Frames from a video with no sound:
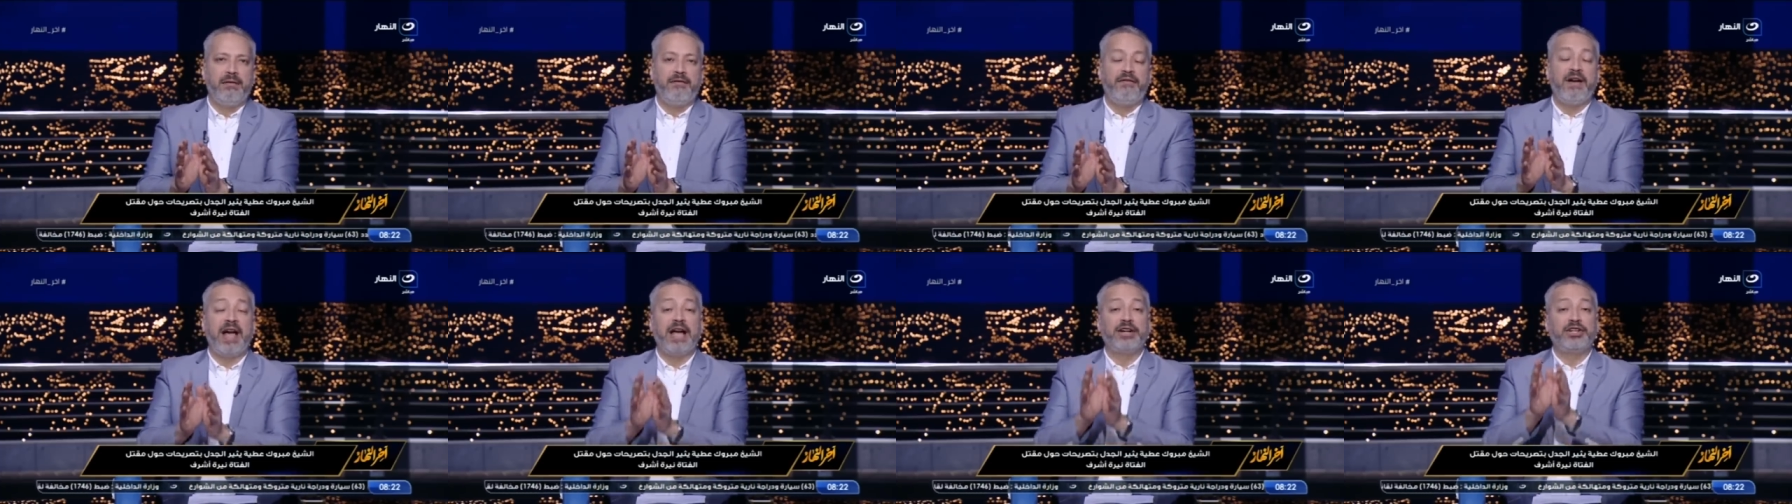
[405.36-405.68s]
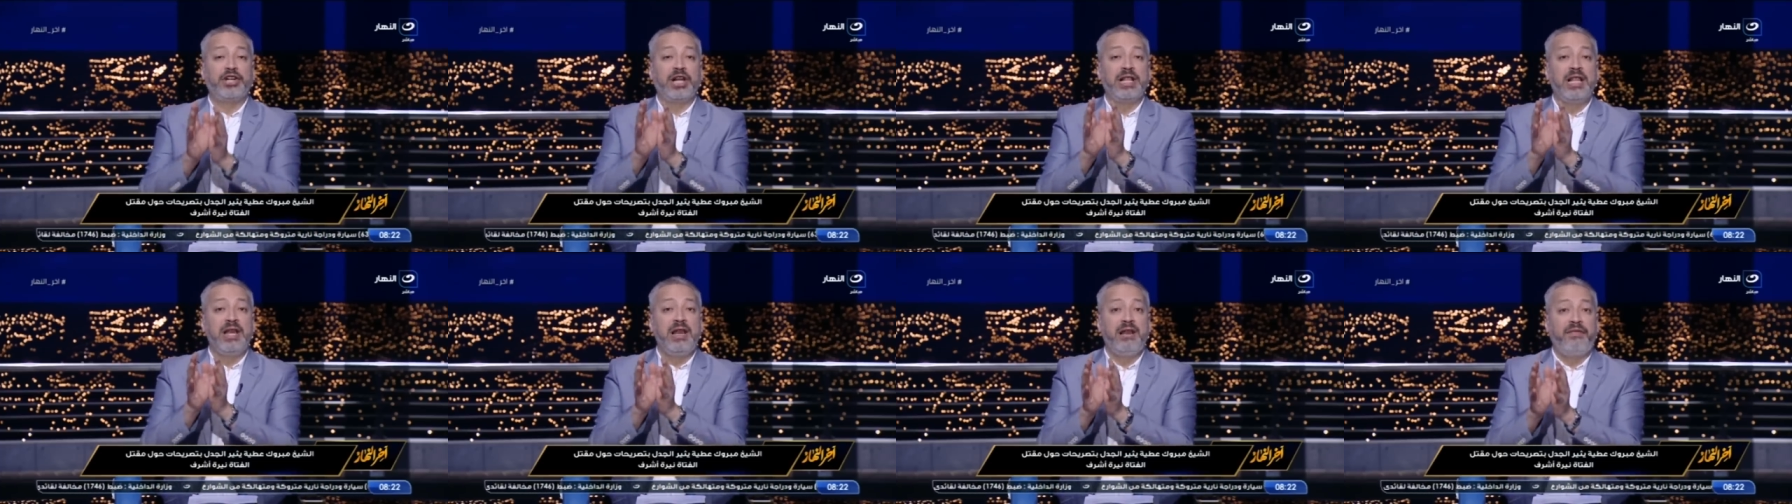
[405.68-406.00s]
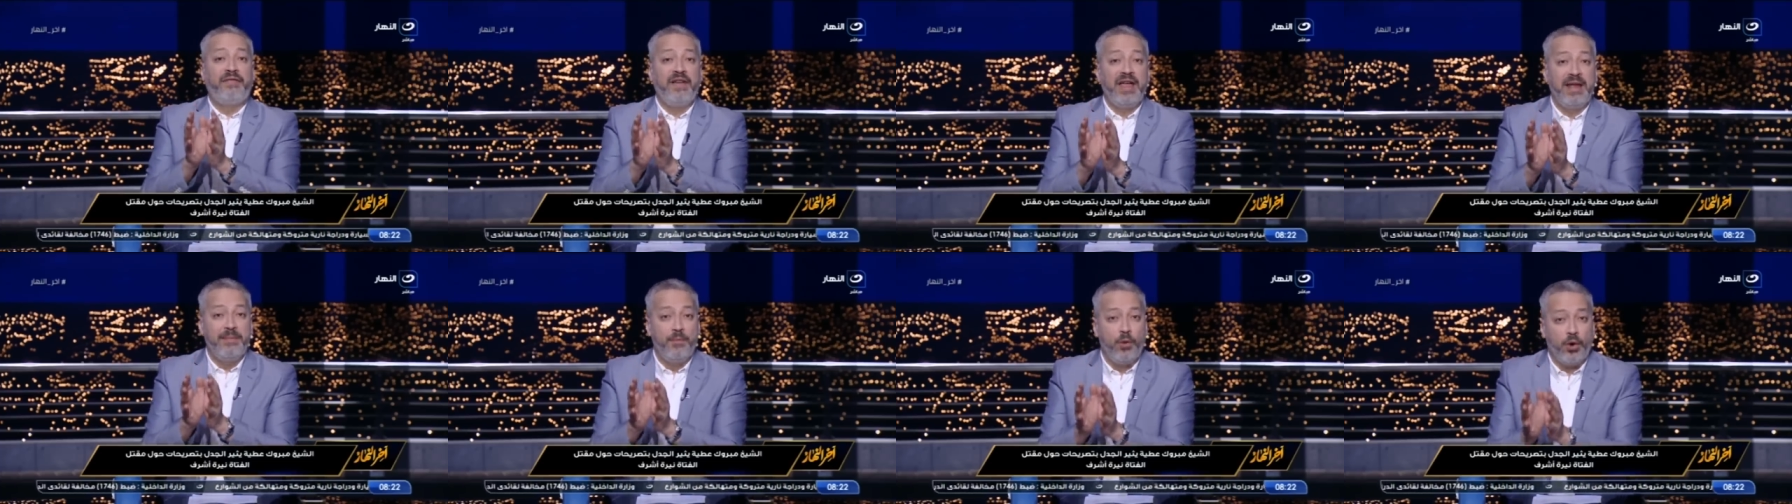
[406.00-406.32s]
فعشان
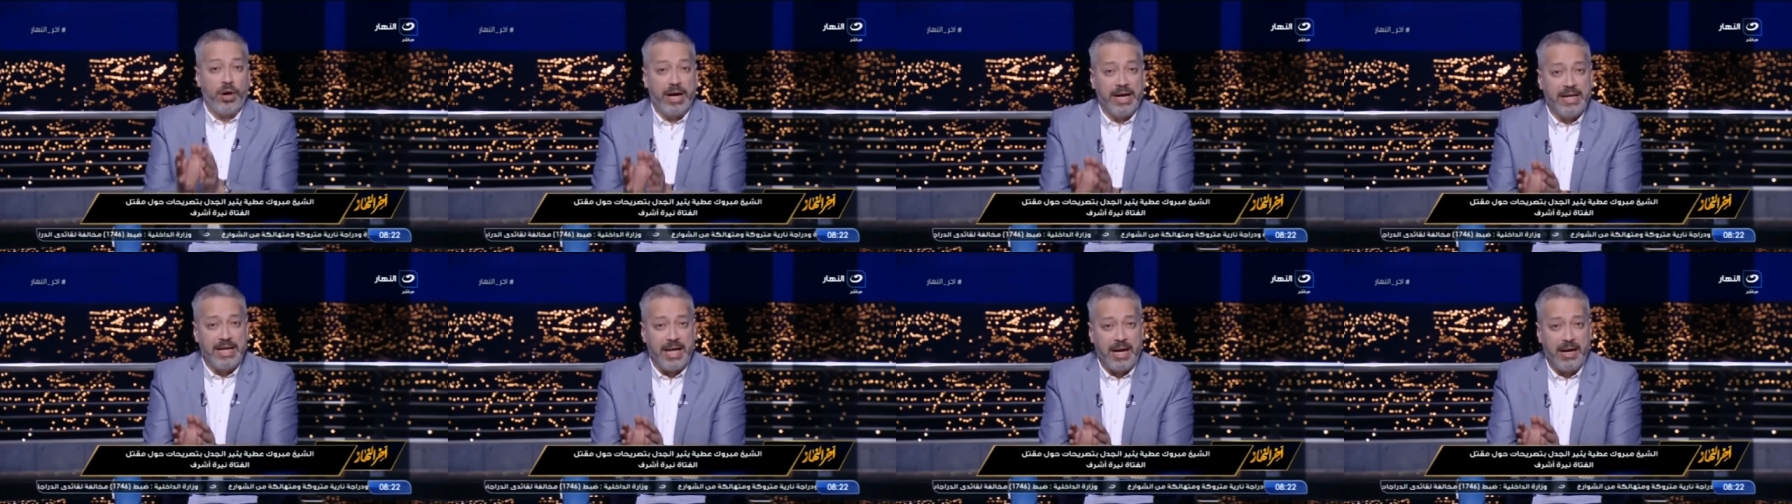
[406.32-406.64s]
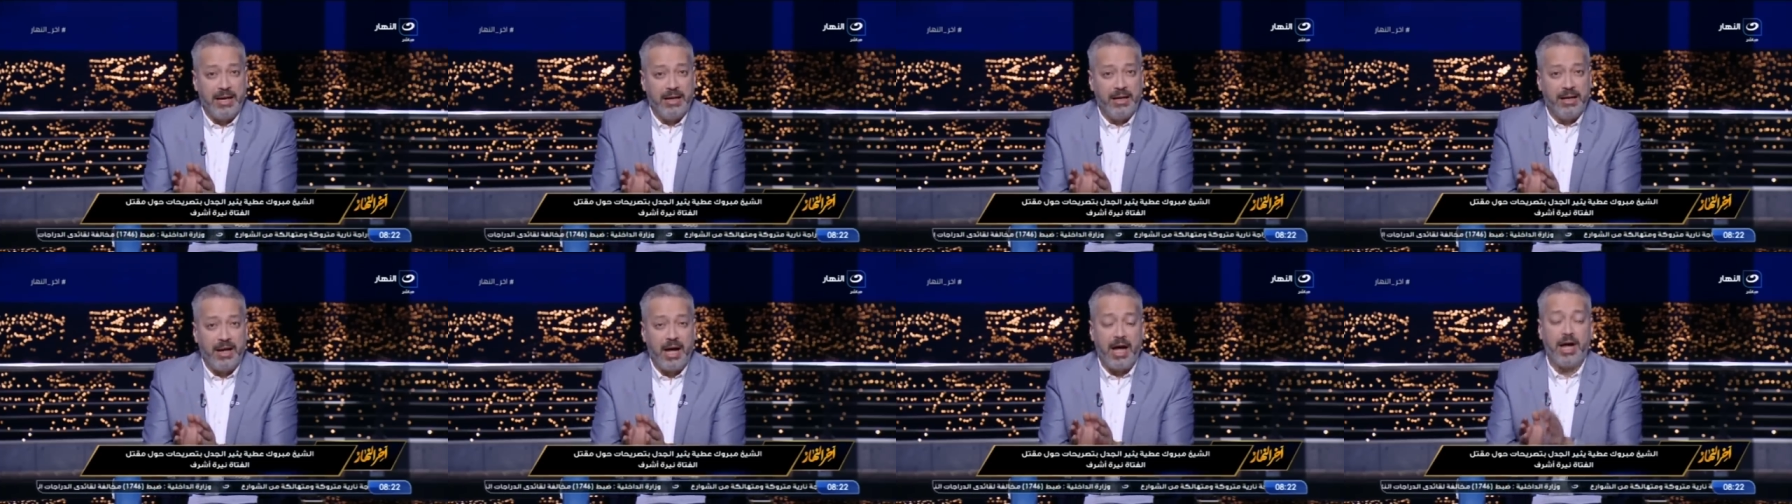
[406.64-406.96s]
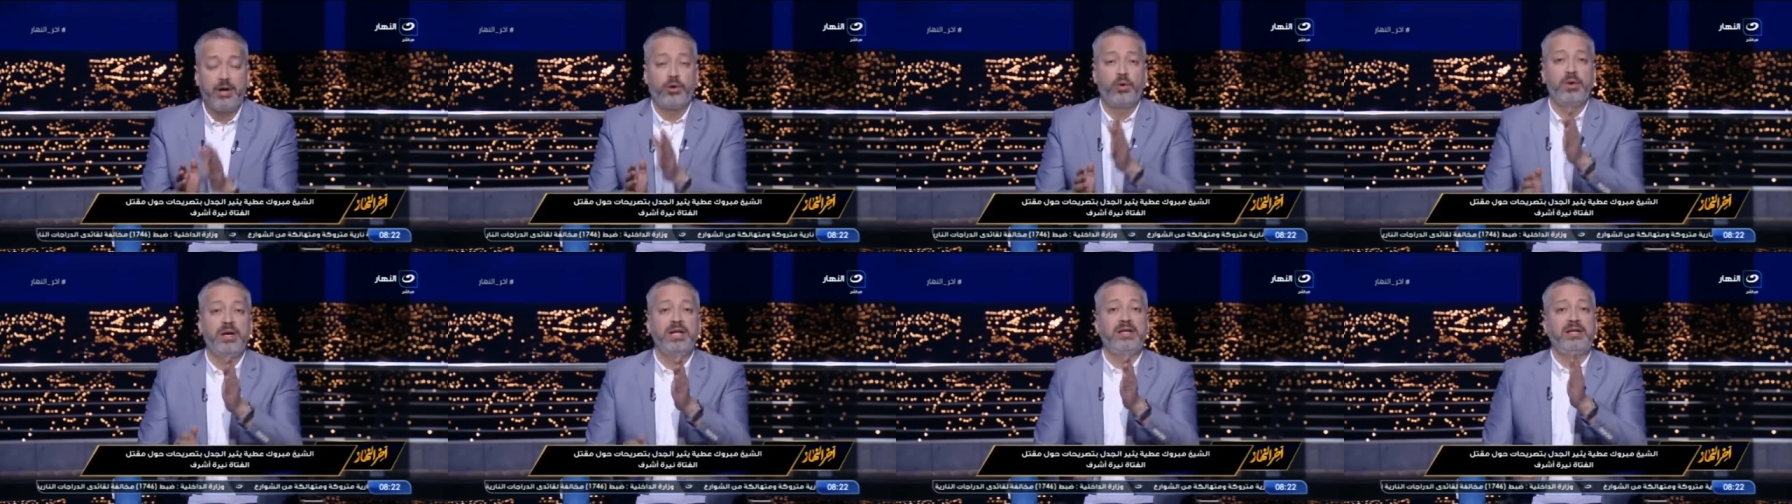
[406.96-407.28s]
اللي فهمه كده
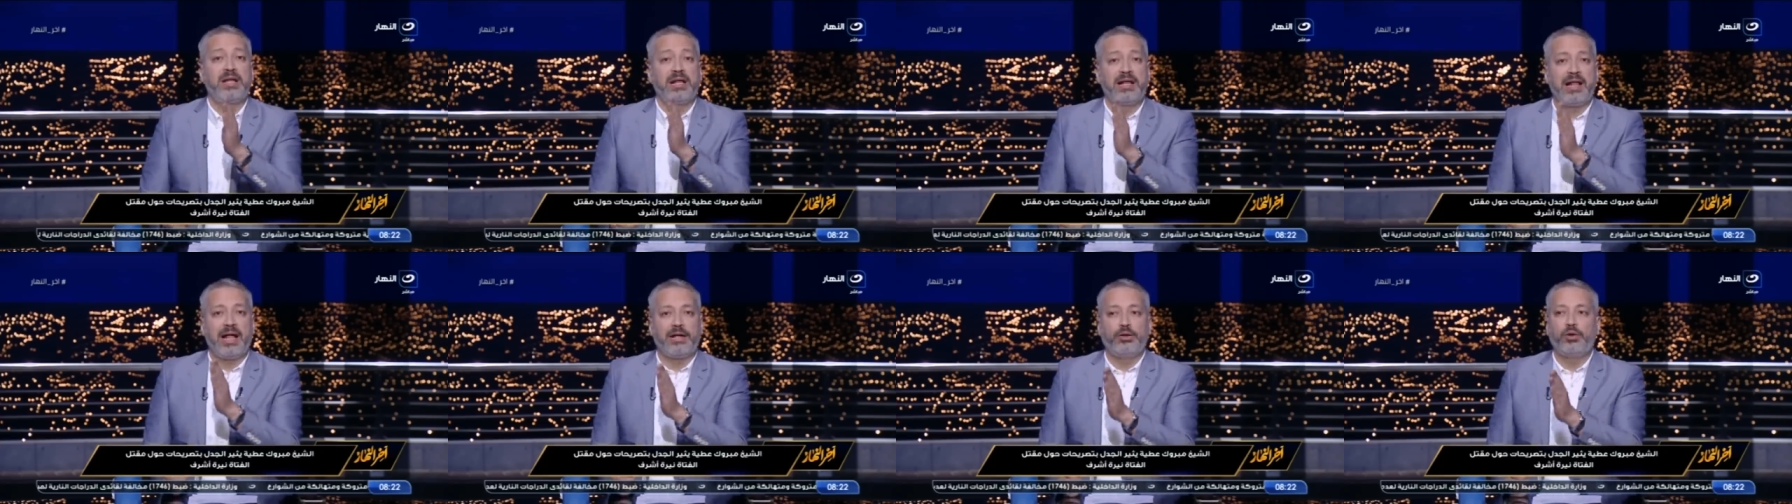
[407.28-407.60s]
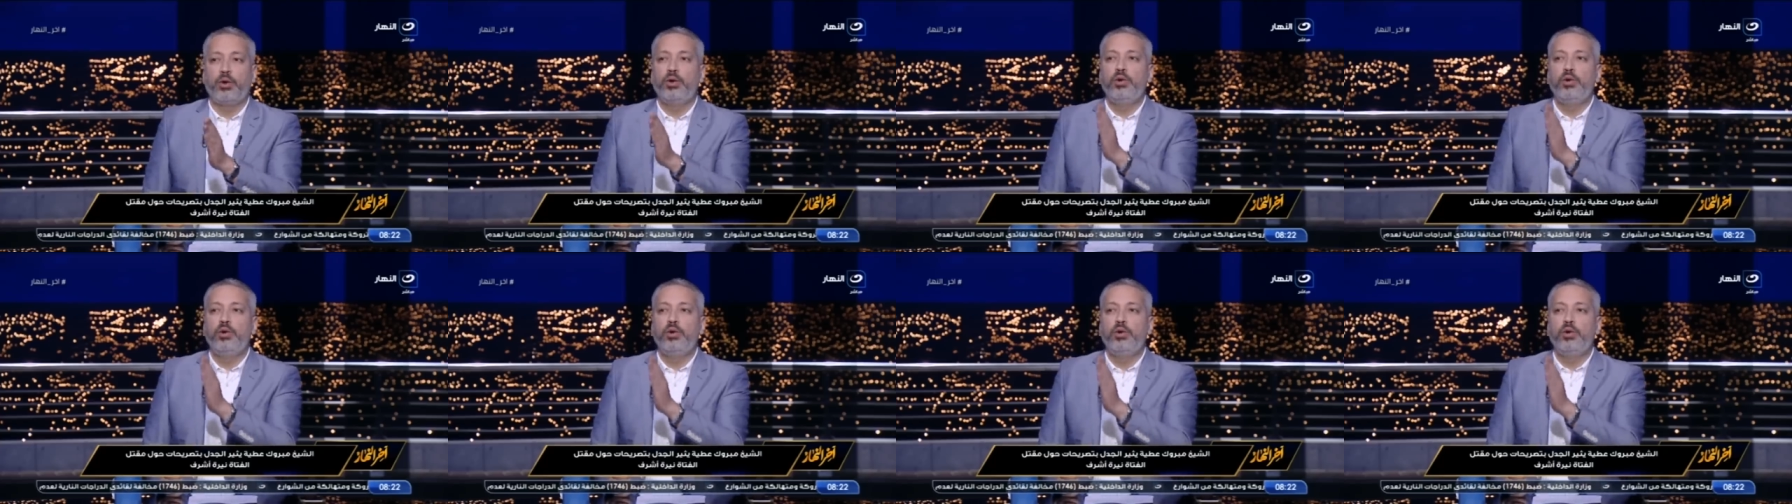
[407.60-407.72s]
ارجو ان انت تطلع